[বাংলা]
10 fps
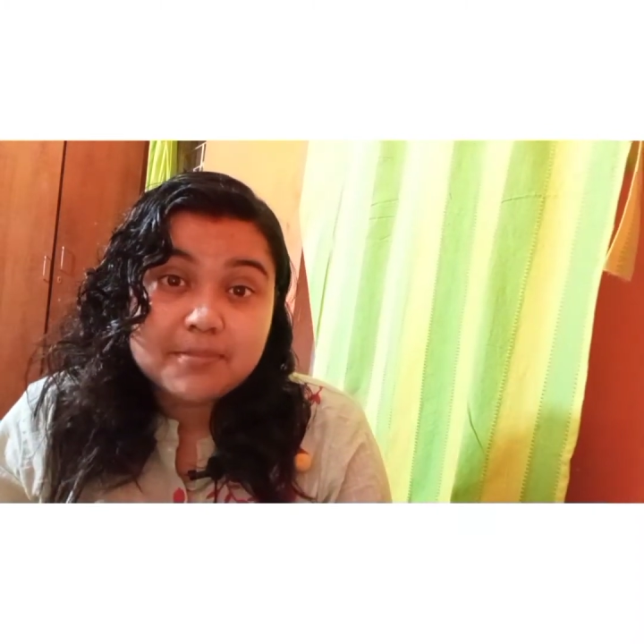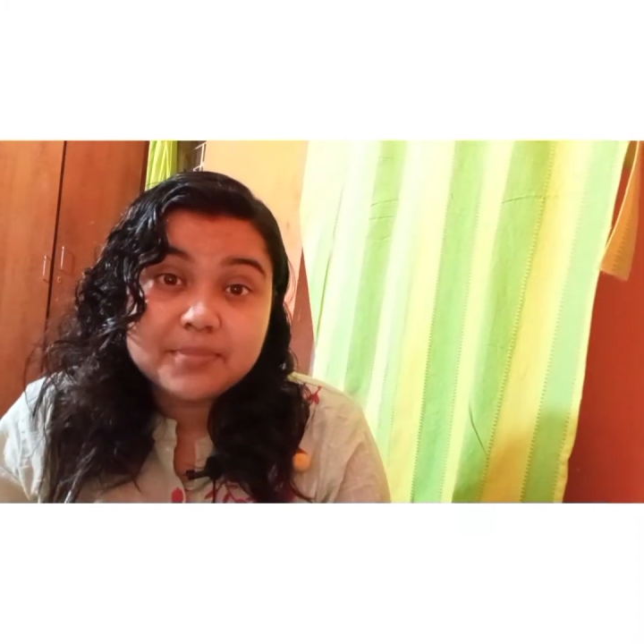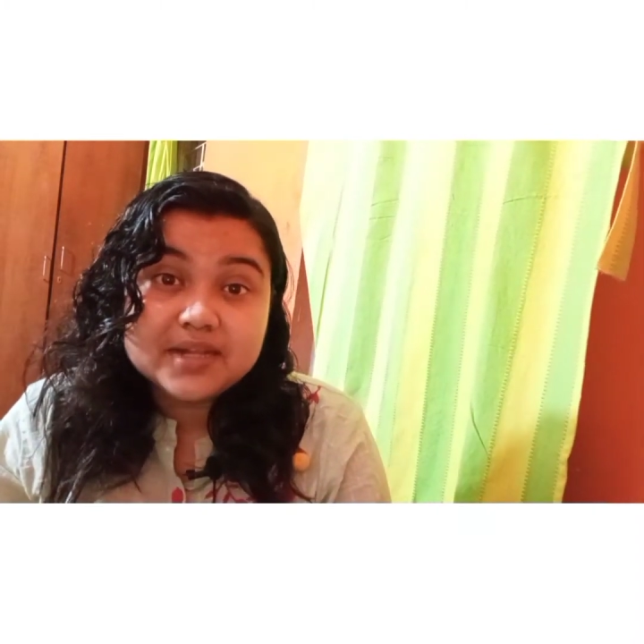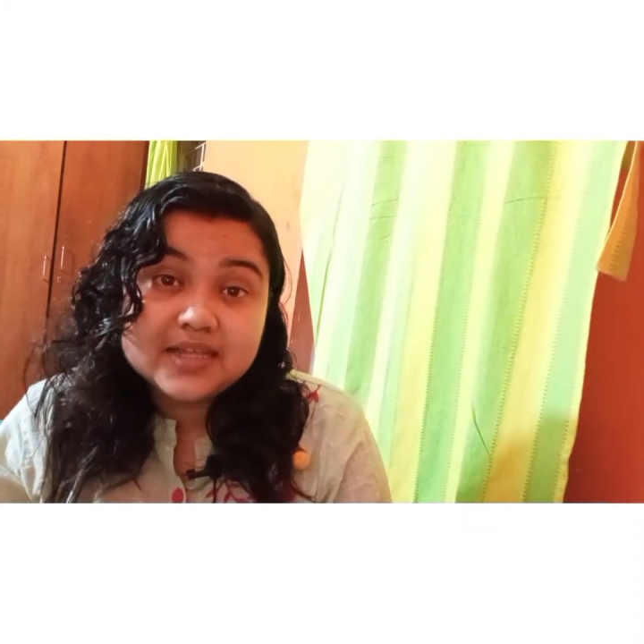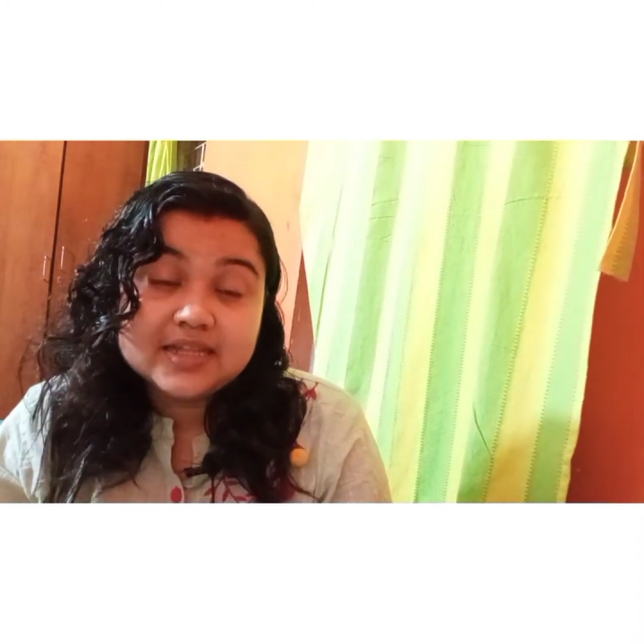
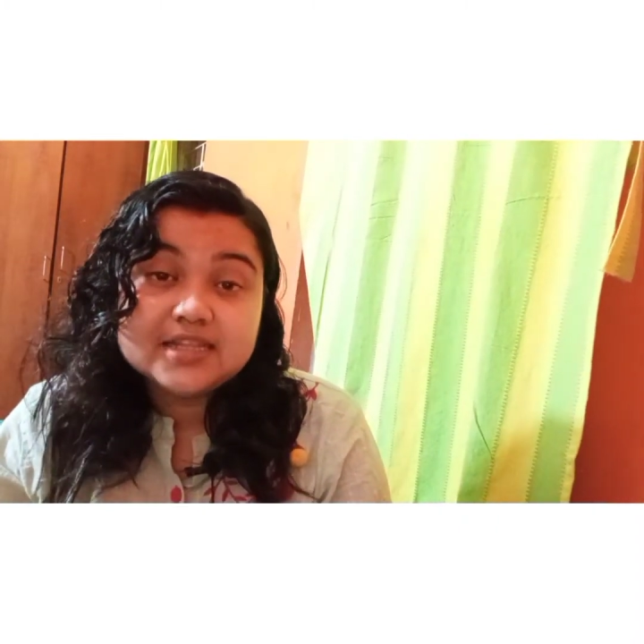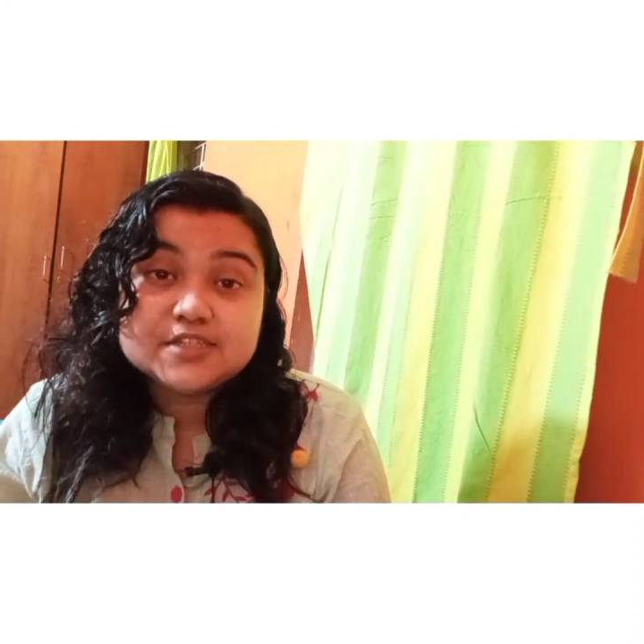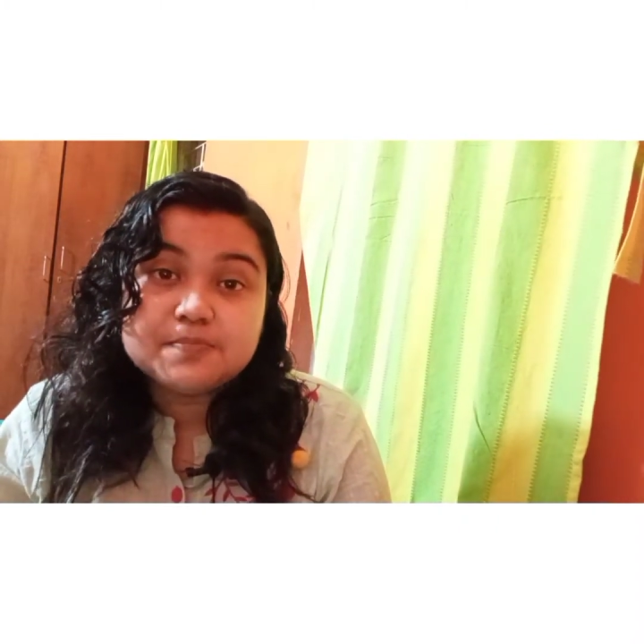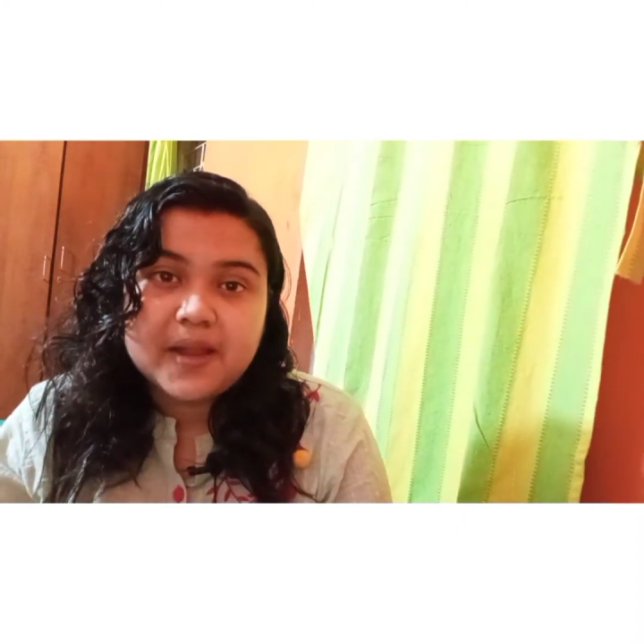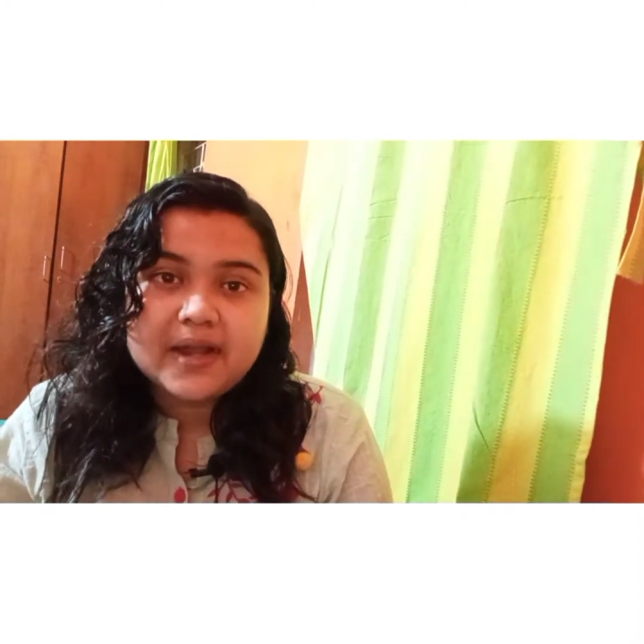এই
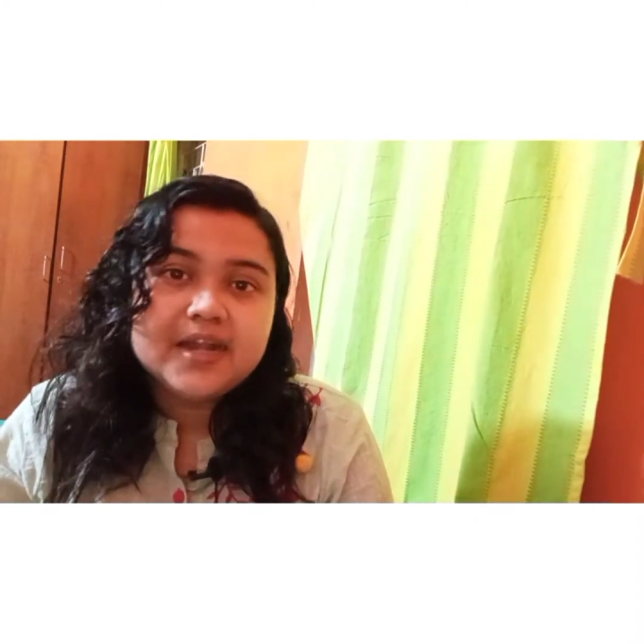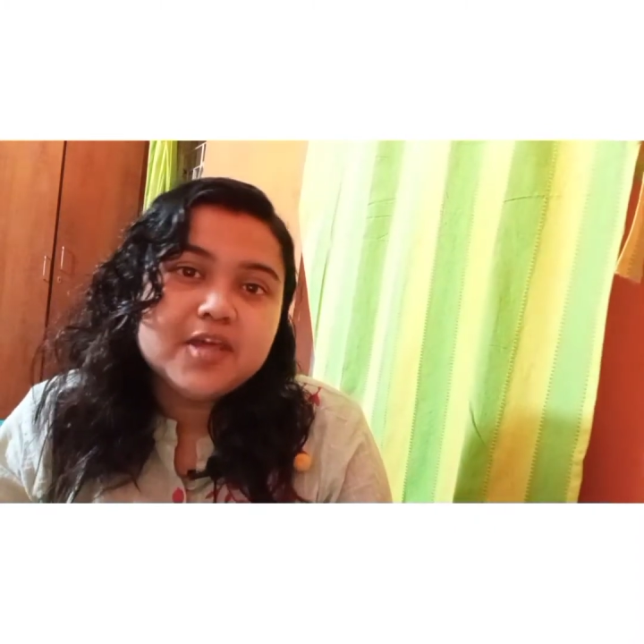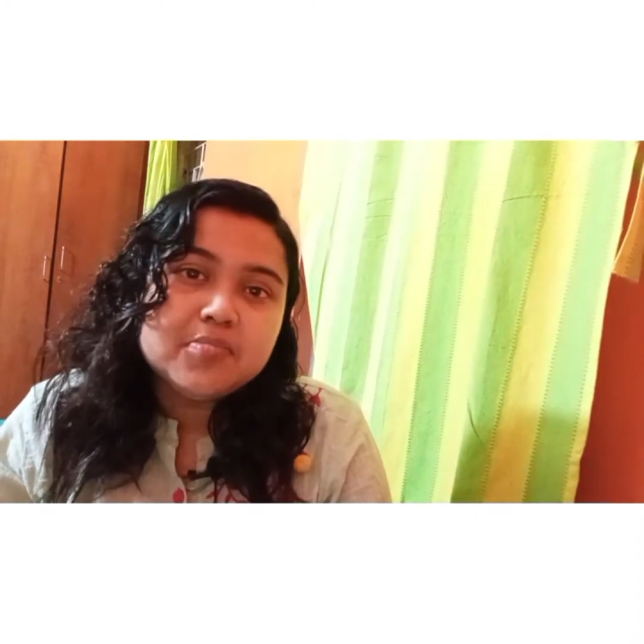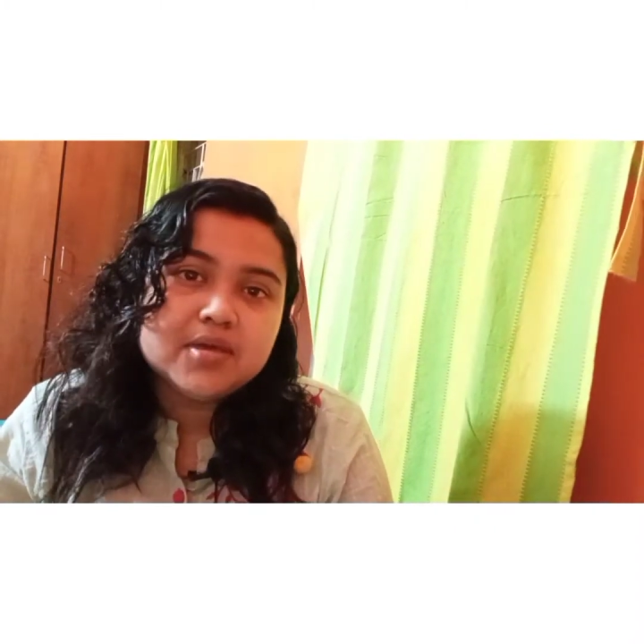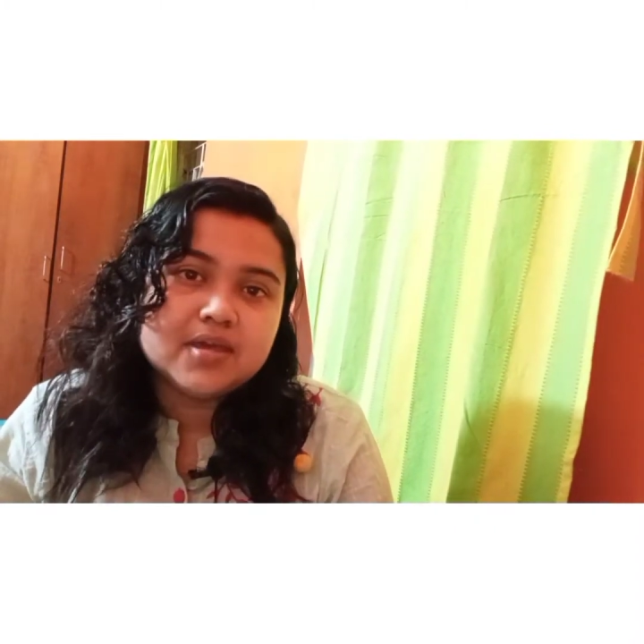প্যান্ডেমিকের
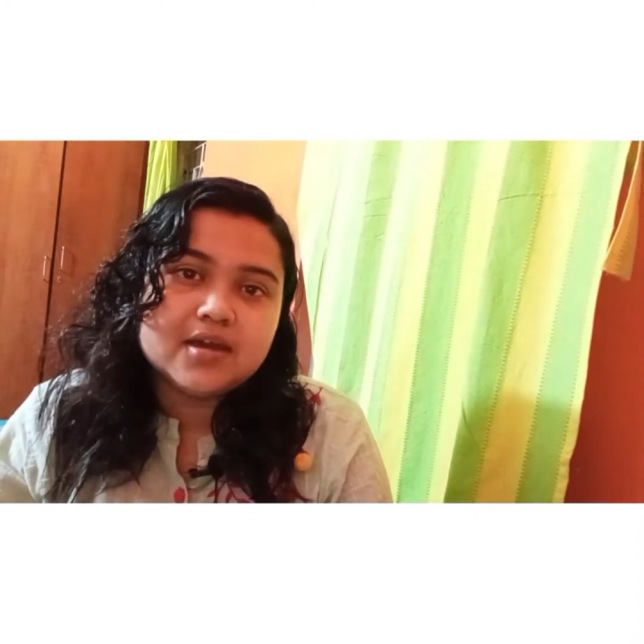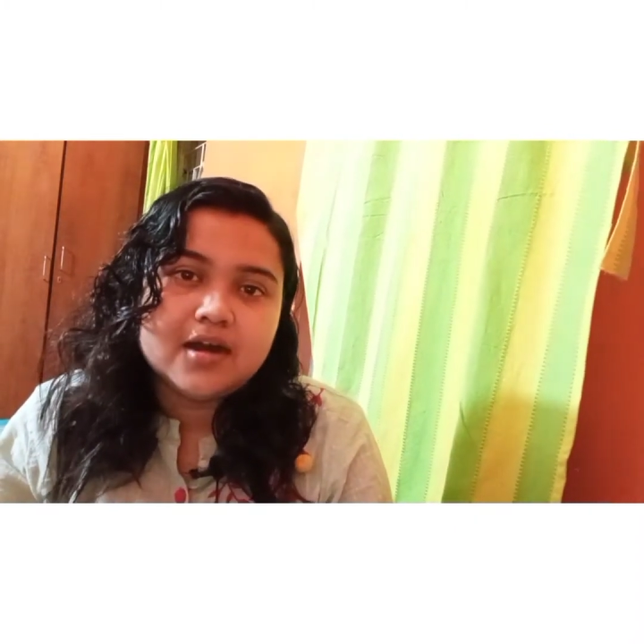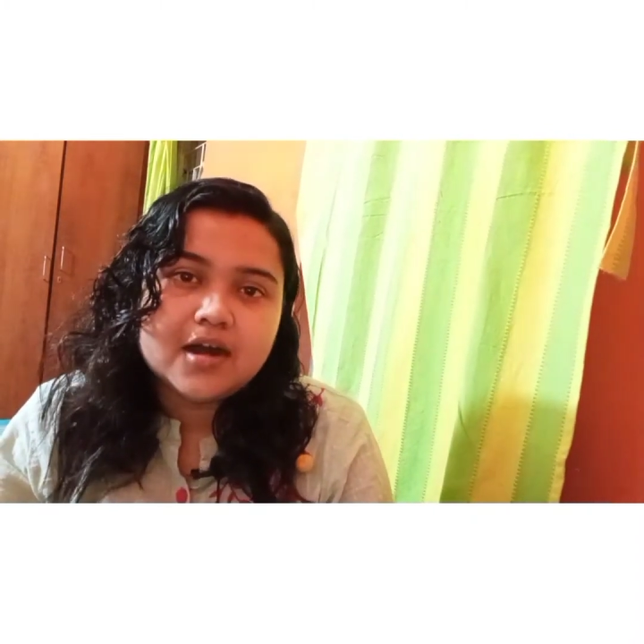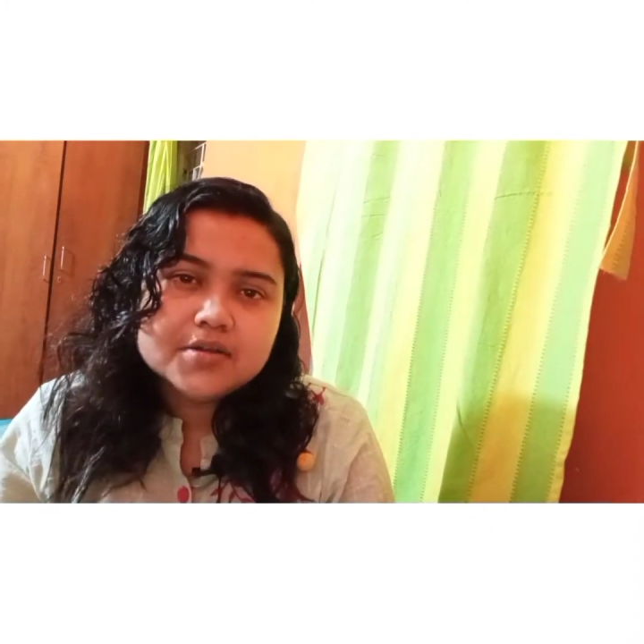সময়